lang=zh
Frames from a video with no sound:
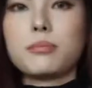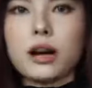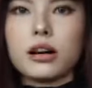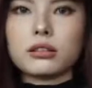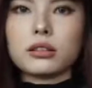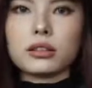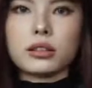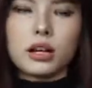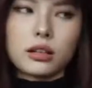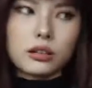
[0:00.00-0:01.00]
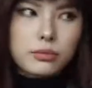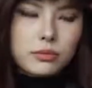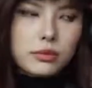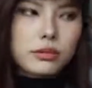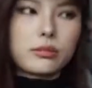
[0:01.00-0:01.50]
薄的，然后
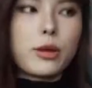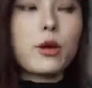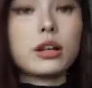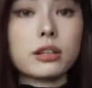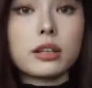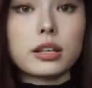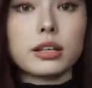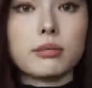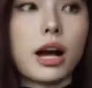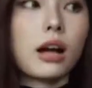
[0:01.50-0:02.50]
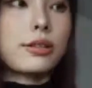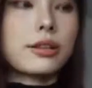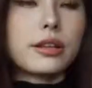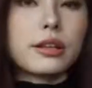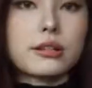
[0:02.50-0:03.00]
嗯，没有很挺嘛，
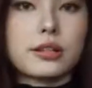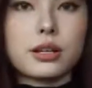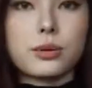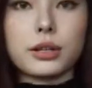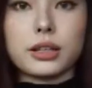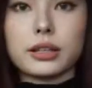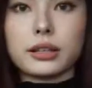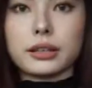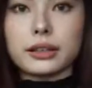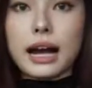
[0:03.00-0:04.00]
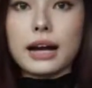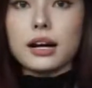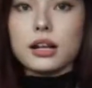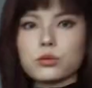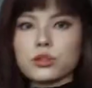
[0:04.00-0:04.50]
跟垫肩因为很大，
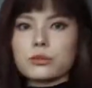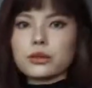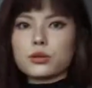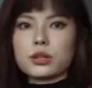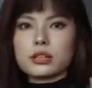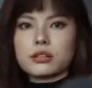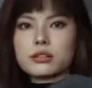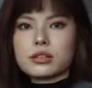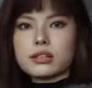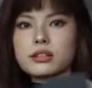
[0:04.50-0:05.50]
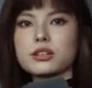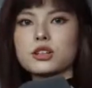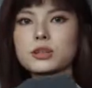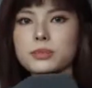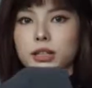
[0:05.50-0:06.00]
这边就会肩
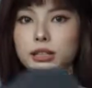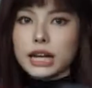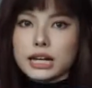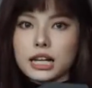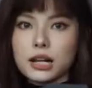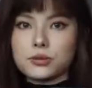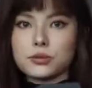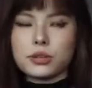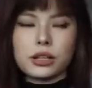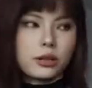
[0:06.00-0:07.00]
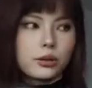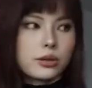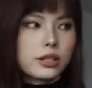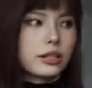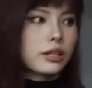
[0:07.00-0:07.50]
线是比较塌下去，有点
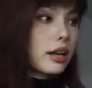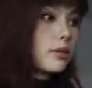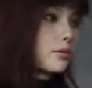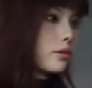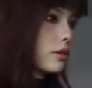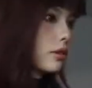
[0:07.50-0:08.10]
溜肩的感觉。